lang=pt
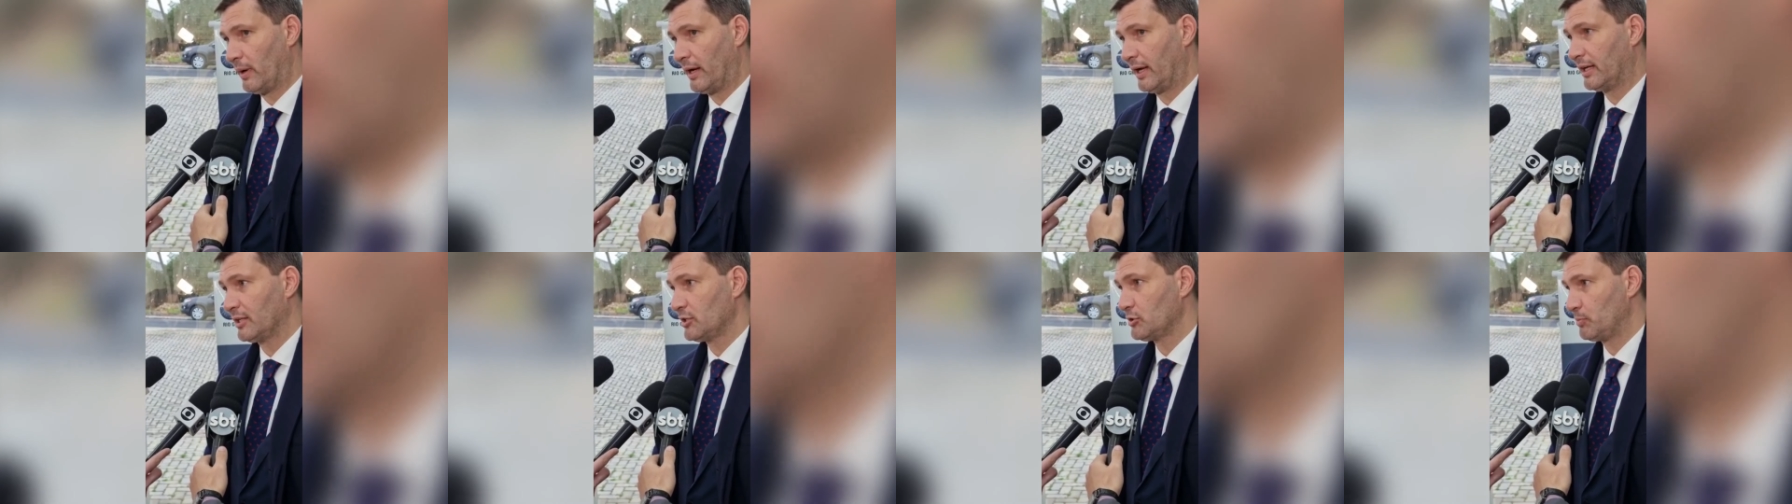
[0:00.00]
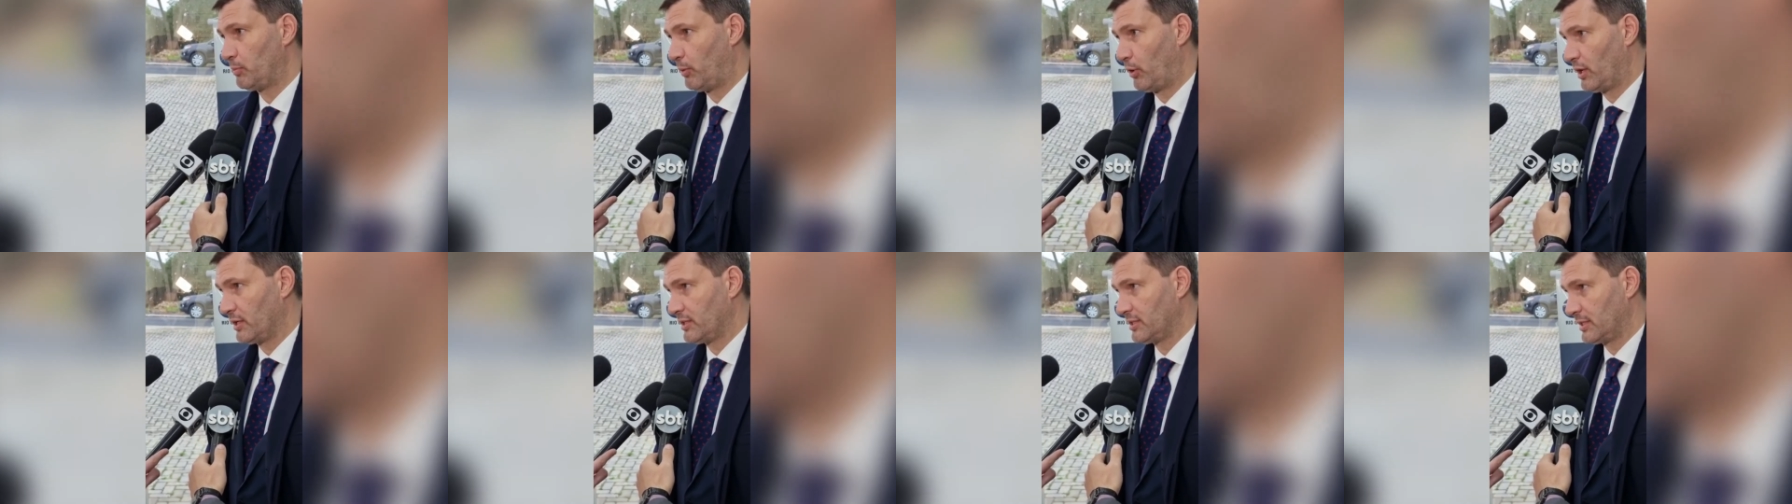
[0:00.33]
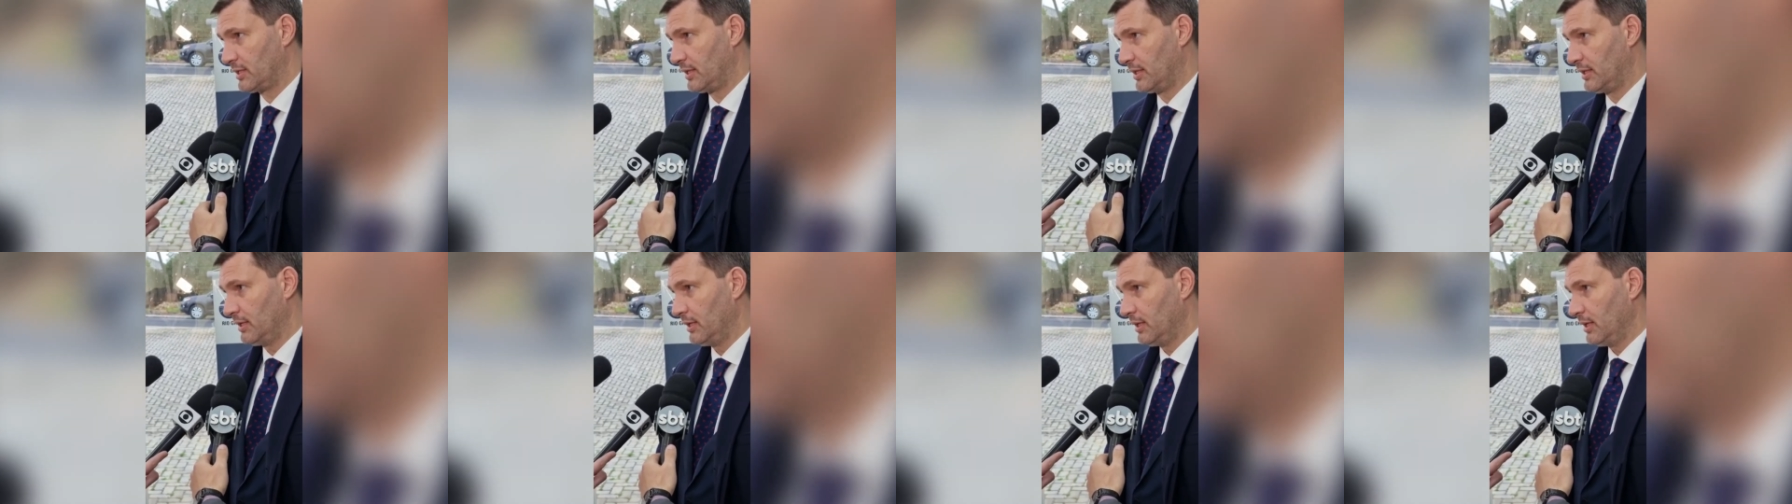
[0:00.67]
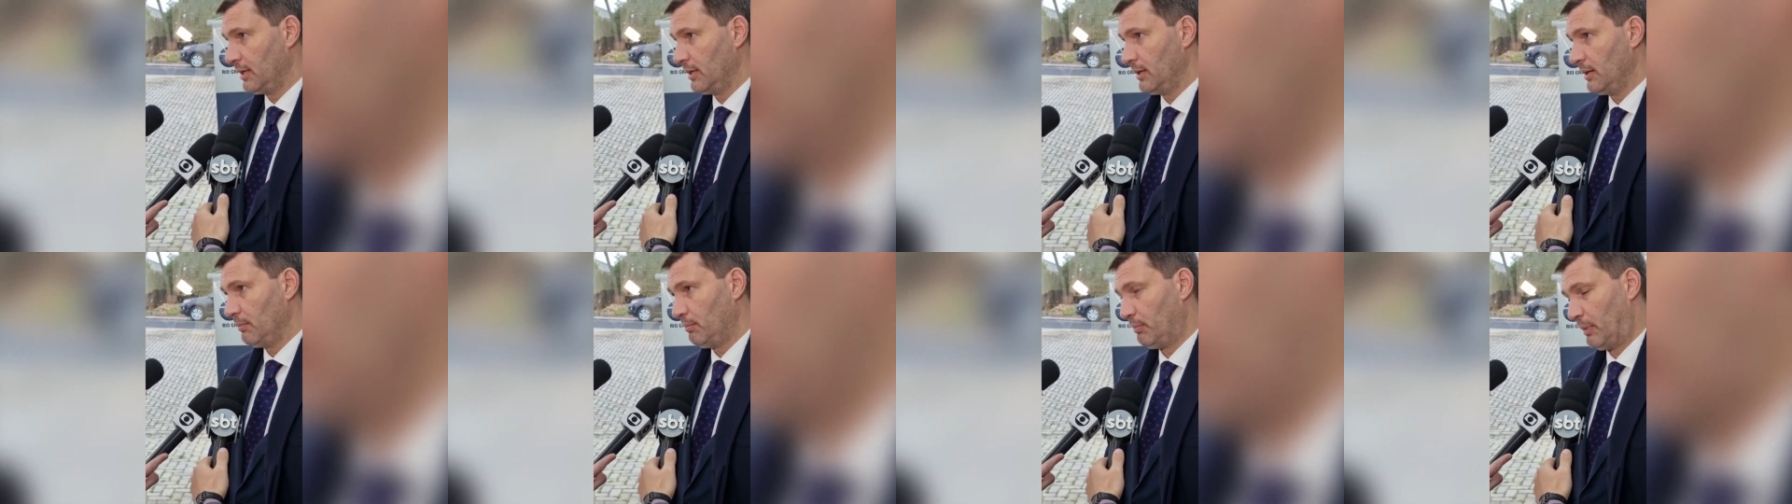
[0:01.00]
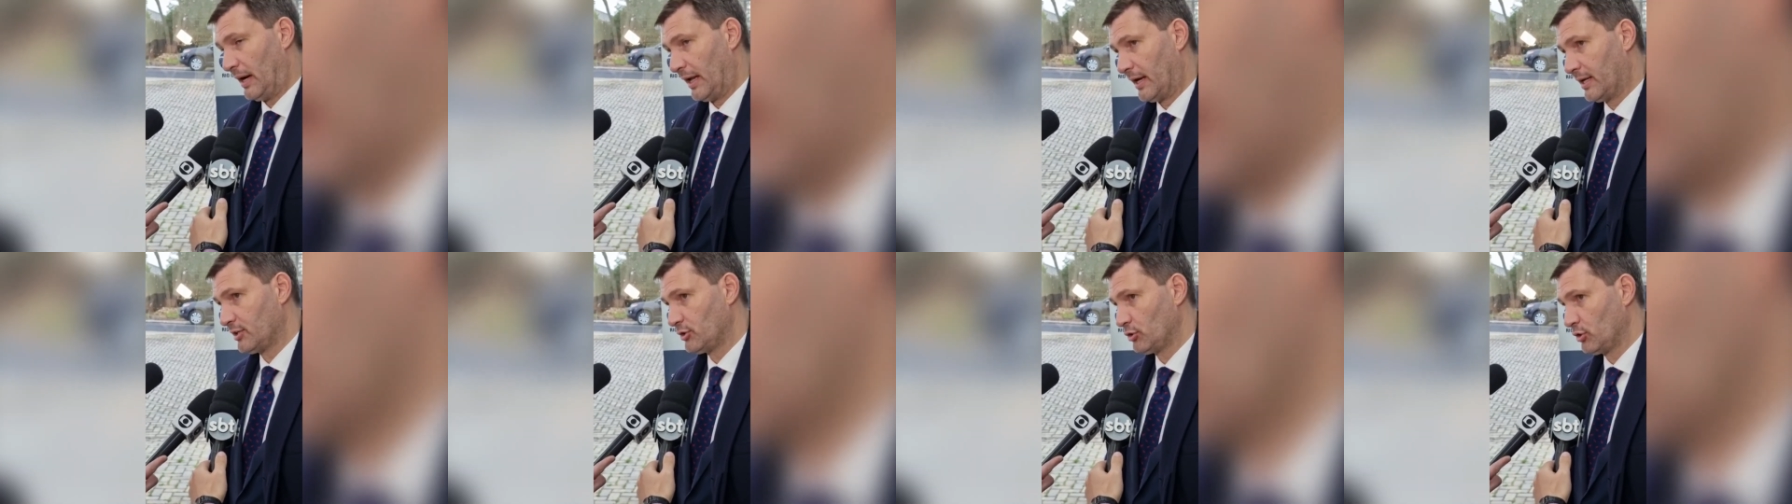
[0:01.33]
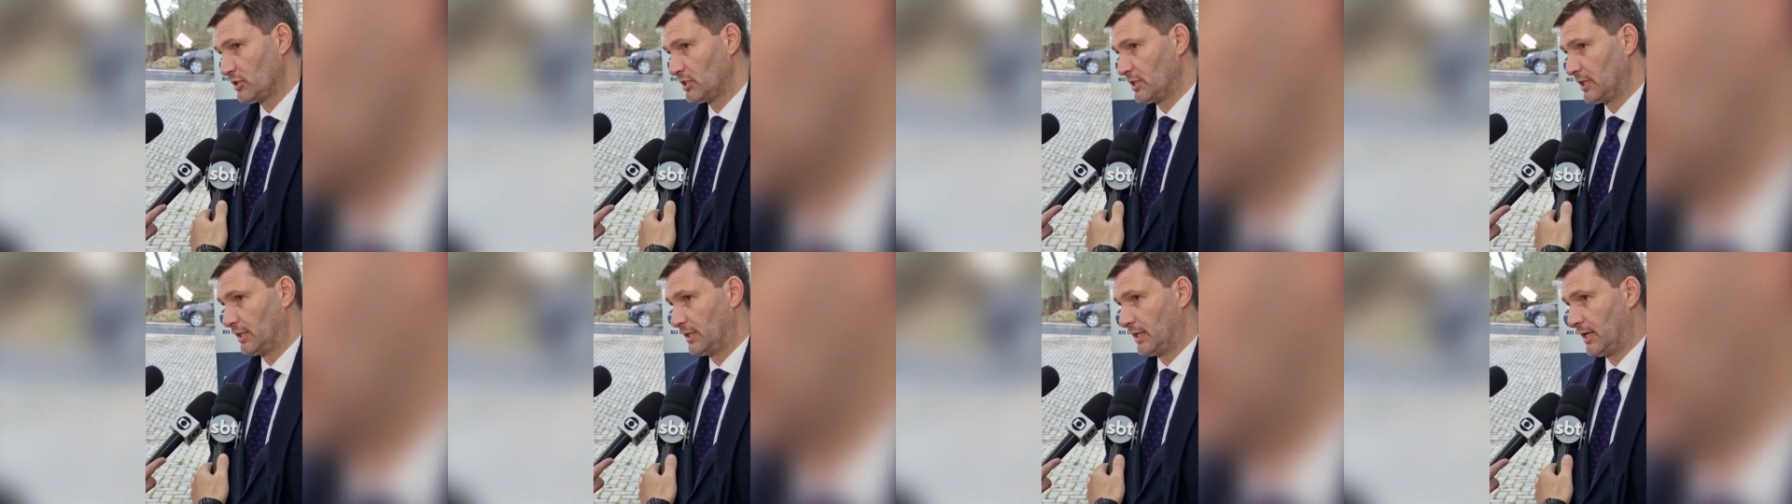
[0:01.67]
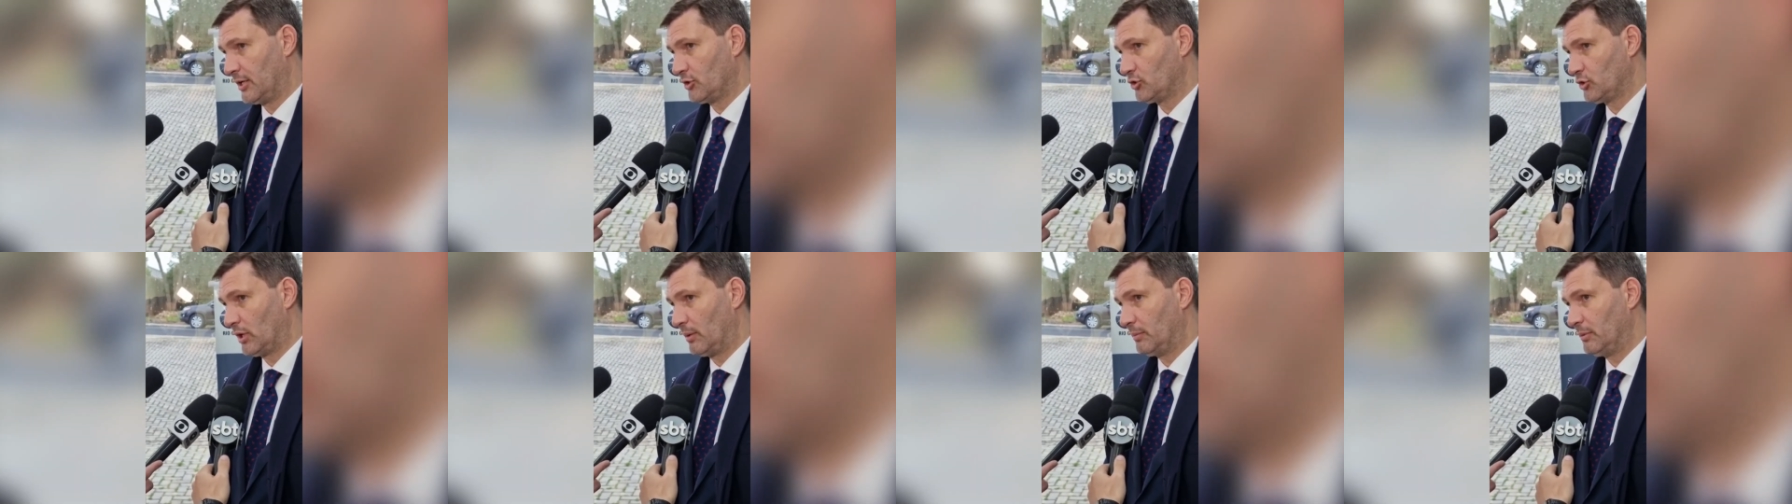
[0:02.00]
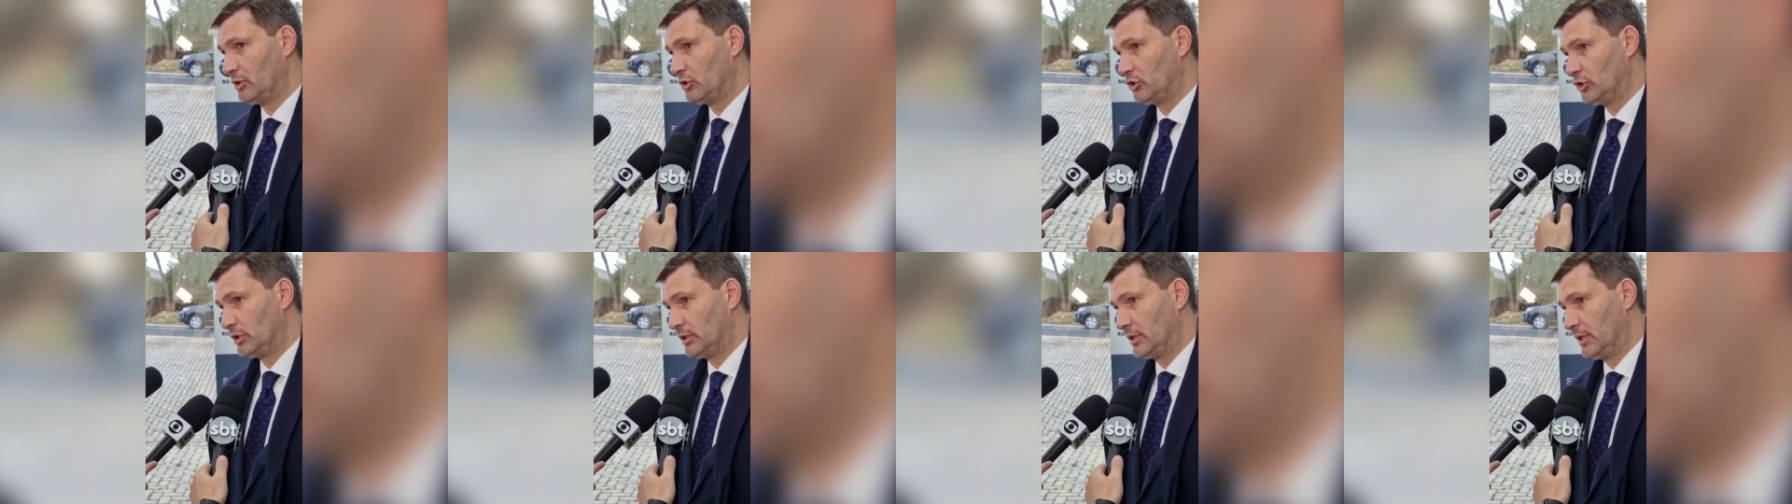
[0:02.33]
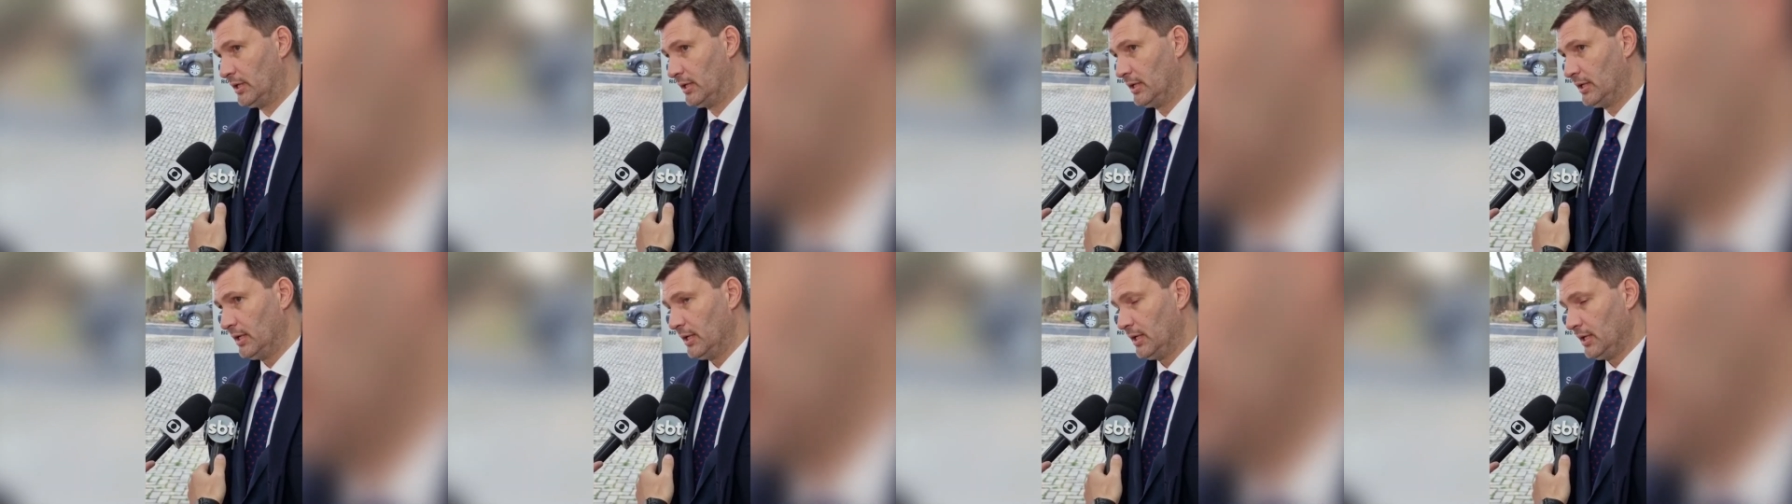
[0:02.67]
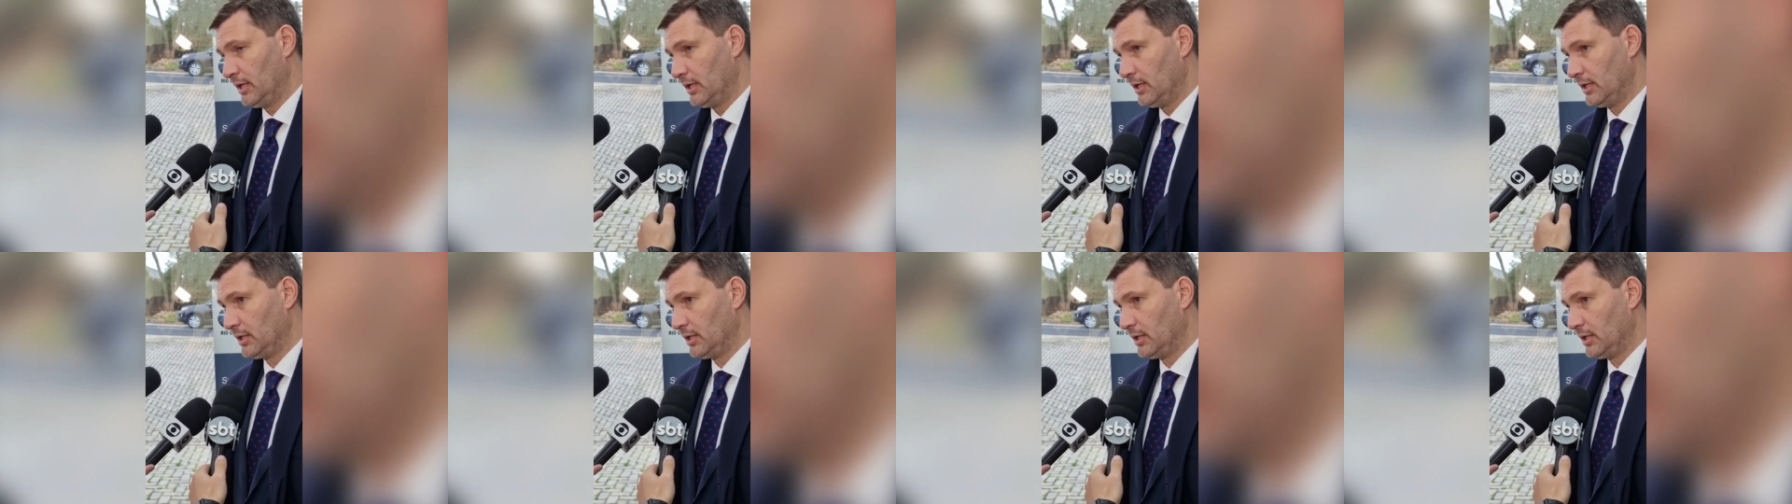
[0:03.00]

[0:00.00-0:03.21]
uma resposta para a sociedade na medida